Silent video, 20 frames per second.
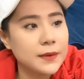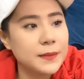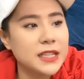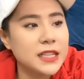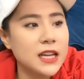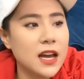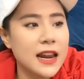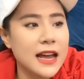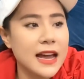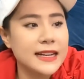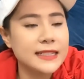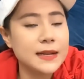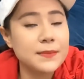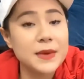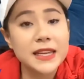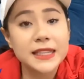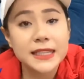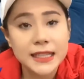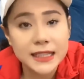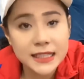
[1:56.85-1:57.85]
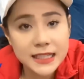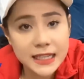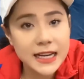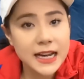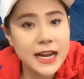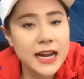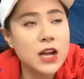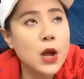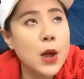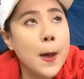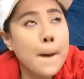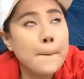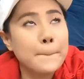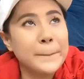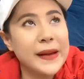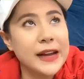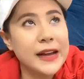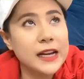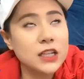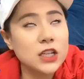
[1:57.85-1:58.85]
mình cho là 209 đi ha
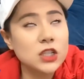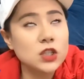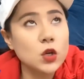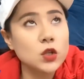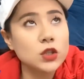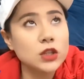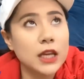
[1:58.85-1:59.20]
và cái số